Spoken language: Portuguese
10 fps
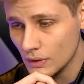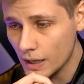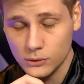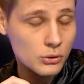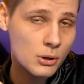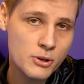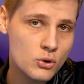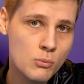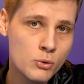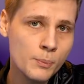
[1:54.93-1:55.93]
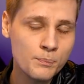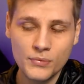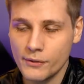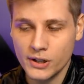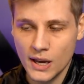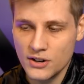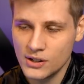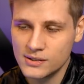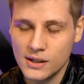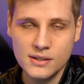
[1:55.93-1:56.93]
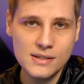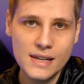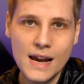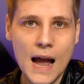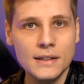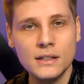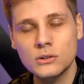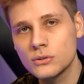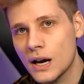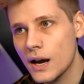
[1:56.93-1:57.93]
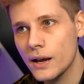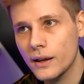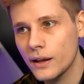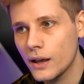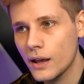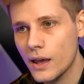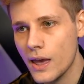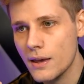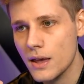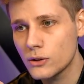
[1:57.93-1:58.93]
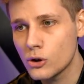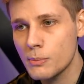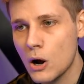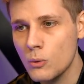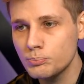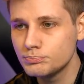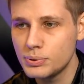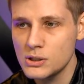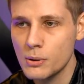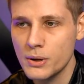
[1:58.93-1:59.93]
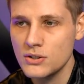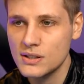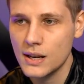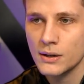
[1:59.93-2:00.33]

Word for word: É totalmente comum. Na verdade, essa desligada que tu dá é, é, é, é normal, principalmente, sei